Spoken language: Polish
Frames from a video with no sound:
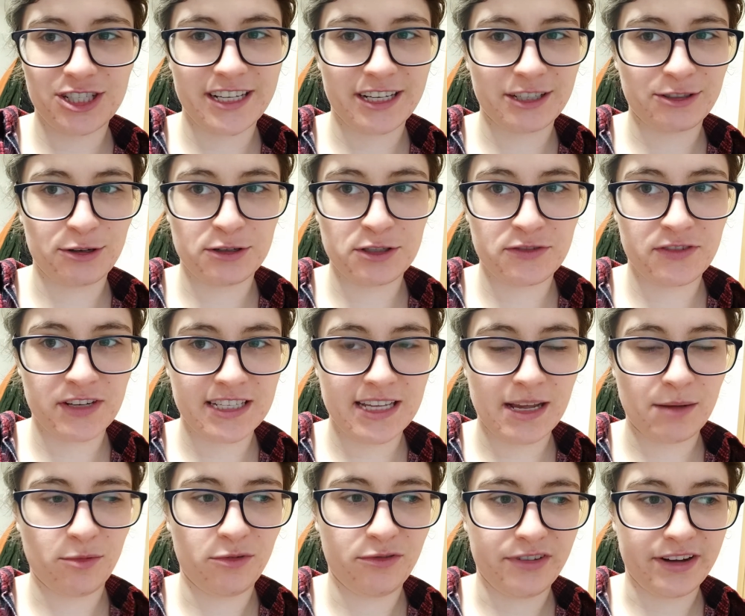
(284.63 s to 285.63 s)
na którą
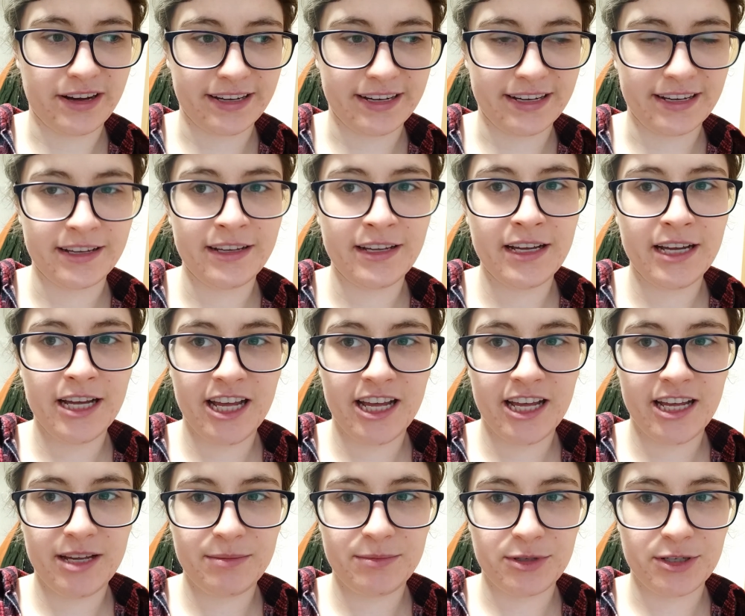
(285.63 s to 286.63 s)
zwracałam uwagę
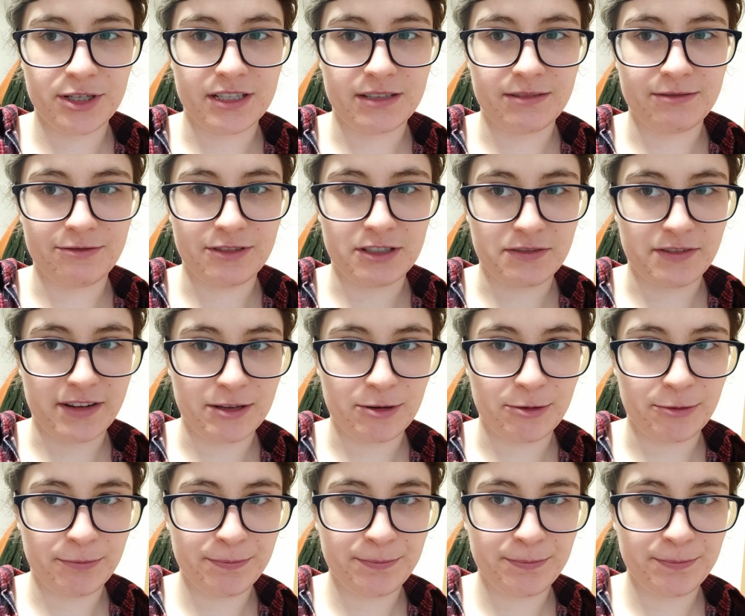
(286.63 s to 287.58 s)
przy tym wyzwaniu.